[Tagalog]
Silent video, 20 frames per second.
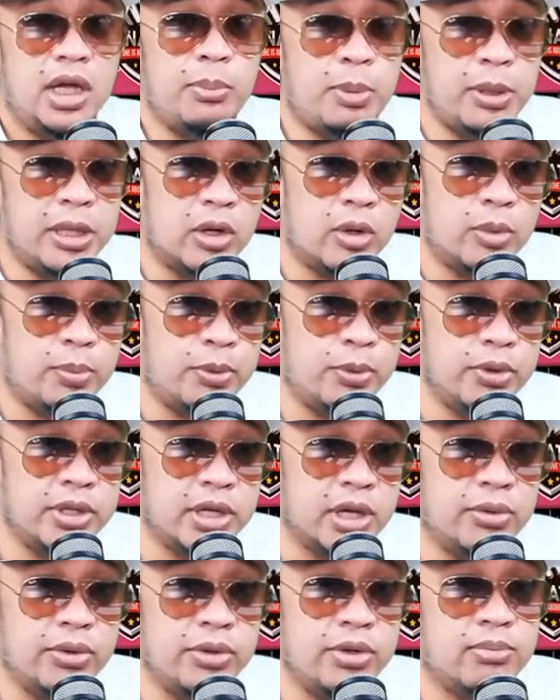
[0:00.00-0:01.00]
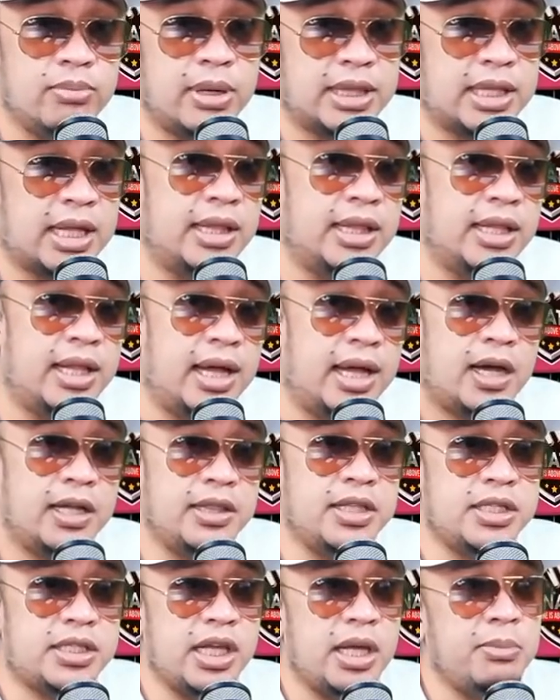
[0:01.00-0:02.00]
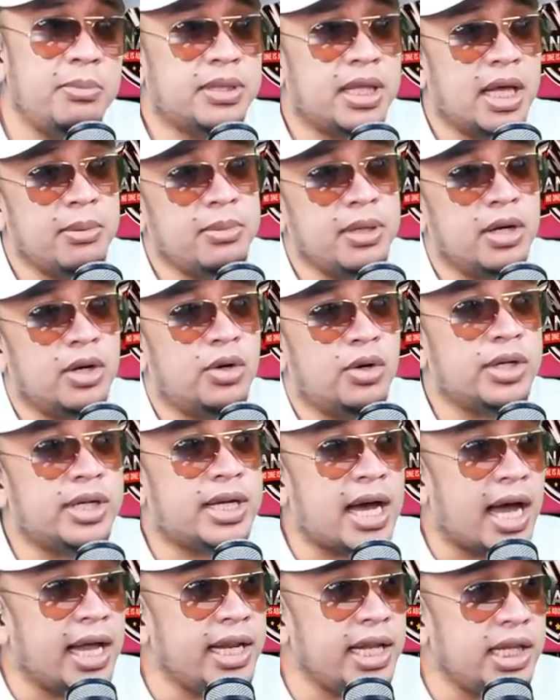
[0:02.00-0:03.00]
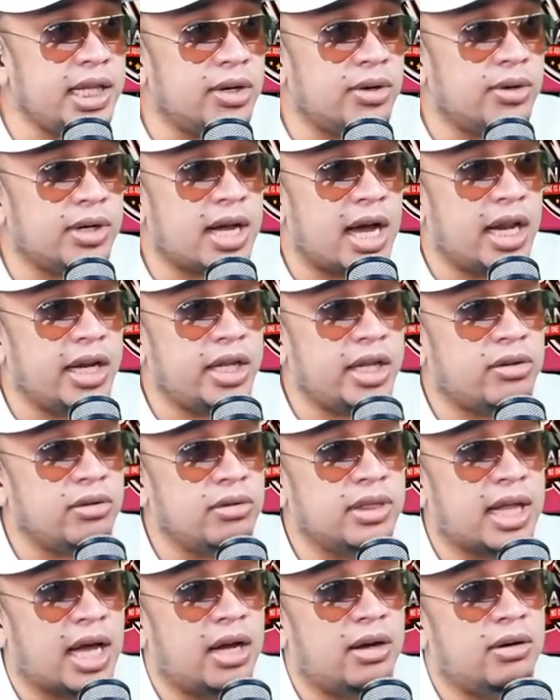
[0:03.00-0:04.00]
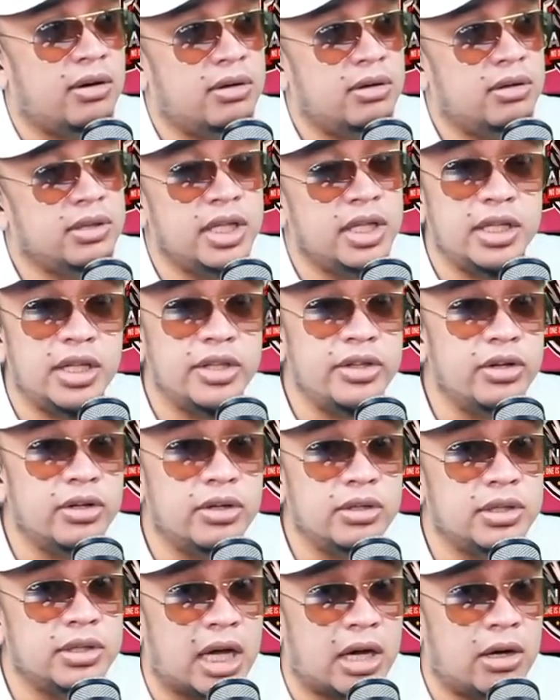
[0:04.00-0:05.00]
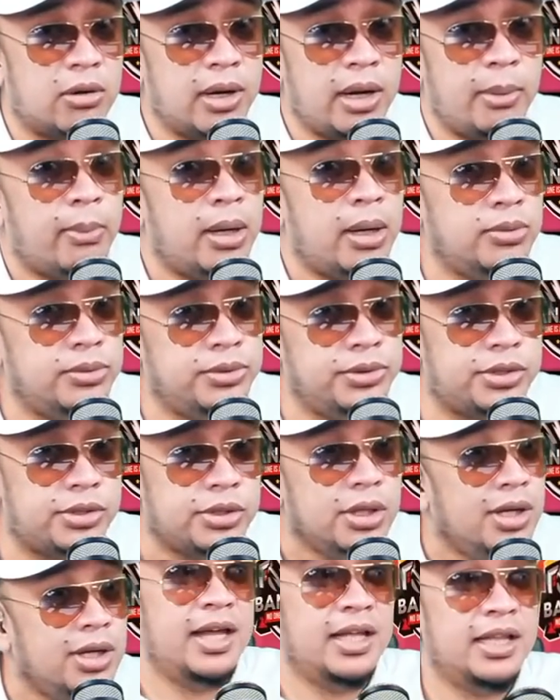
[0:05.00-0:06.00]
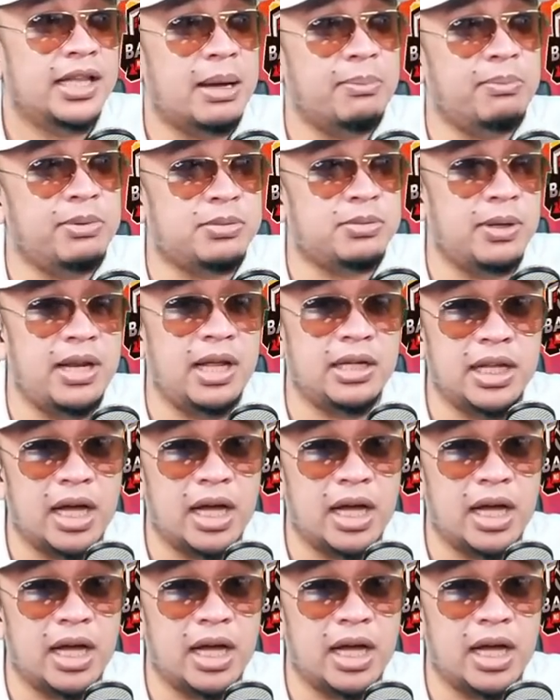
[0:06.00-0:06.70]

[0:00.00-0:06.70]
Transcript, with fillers: eh, pinaupo niya ho yung matanda. At the same time, organic na organic yung tao. Tingnan nyo yung tao, walang balloons. Tapos walang